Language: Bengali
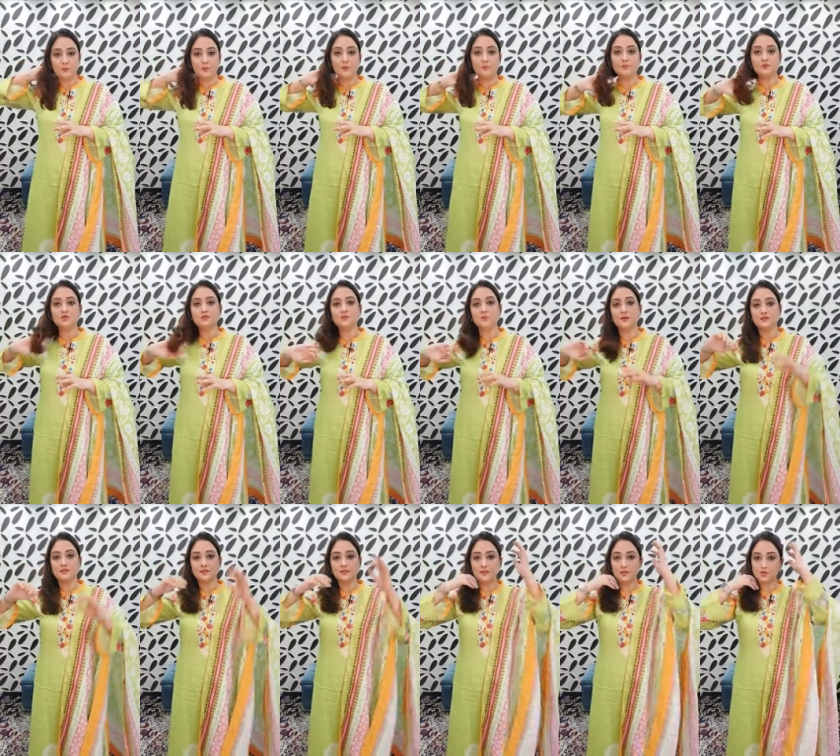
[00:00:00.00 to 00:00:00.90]
আপনারা পুলিশ
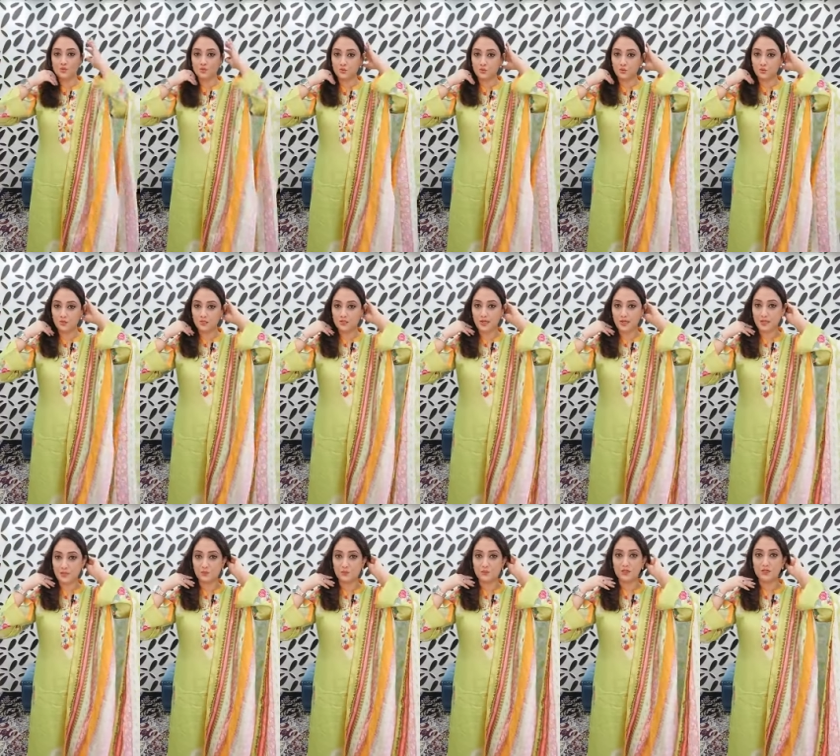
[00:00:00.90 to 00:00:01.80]
প্লাজা থেকে শুরু করে
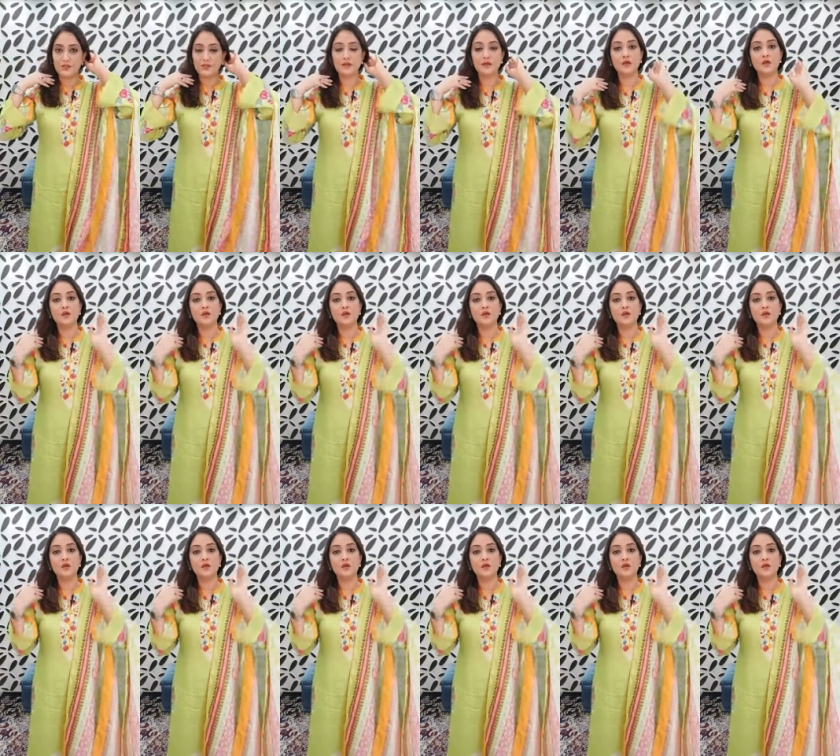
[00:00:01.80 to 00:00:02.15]
ধানমন্ডি